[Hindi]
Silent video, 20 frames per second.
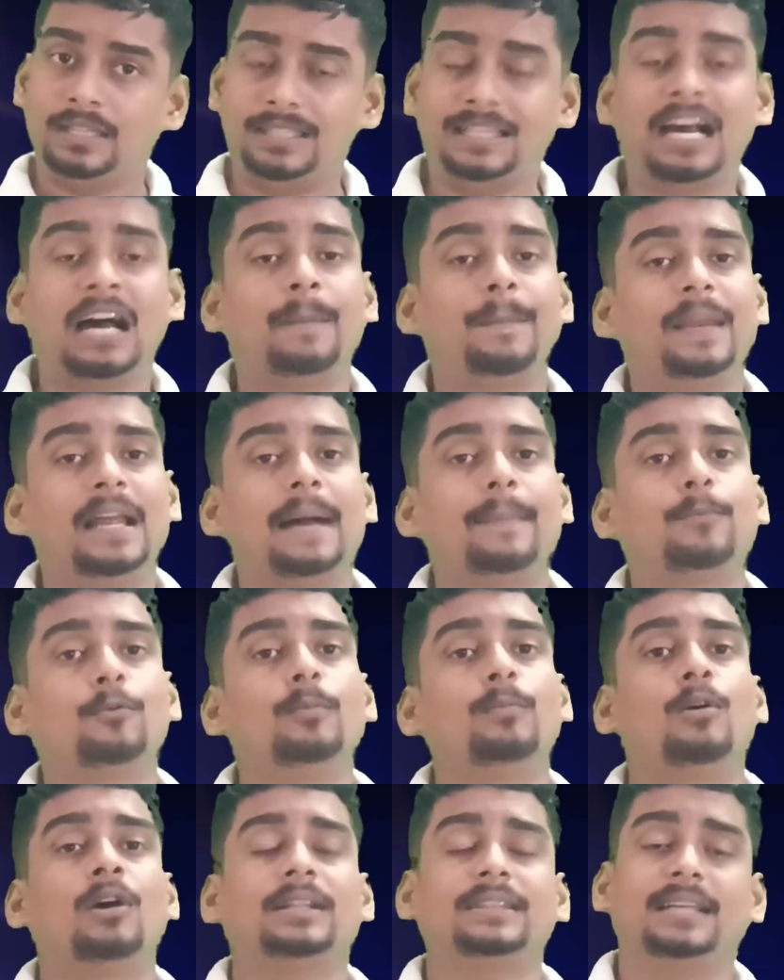यहाँ पे
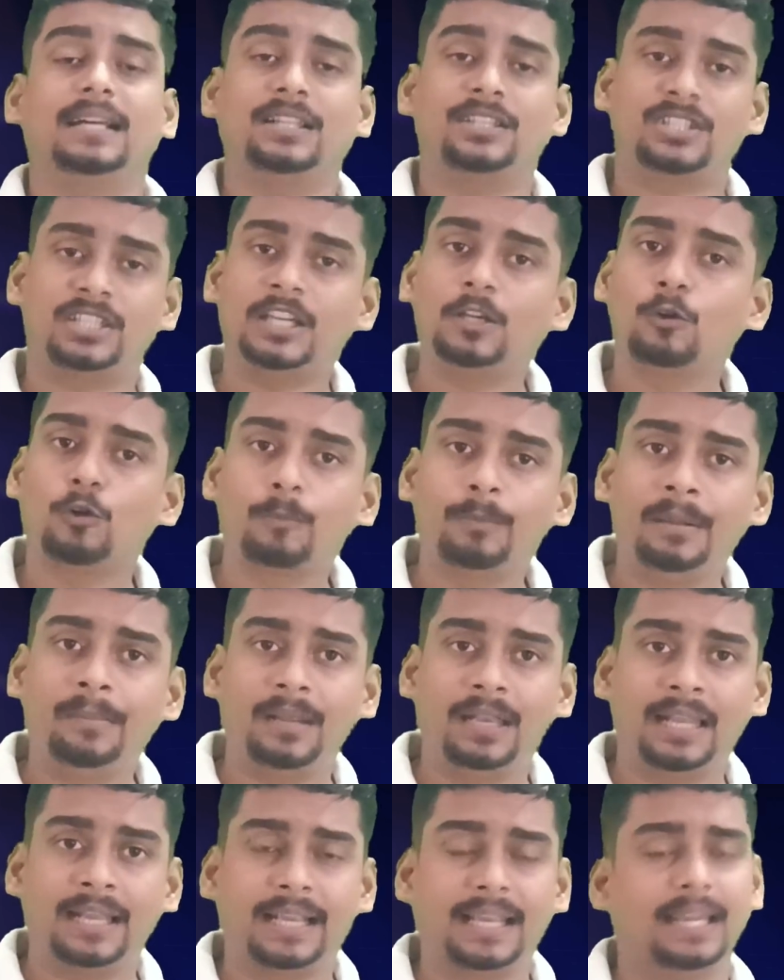आपको बहुत अच्छे लोग भी
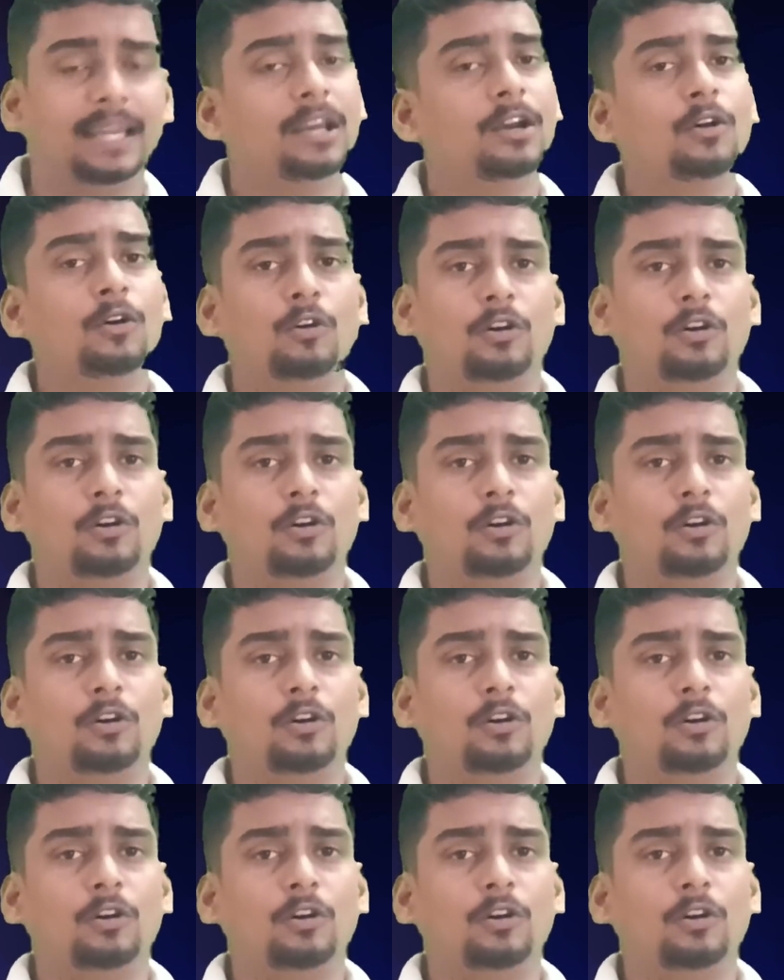मिलेंगे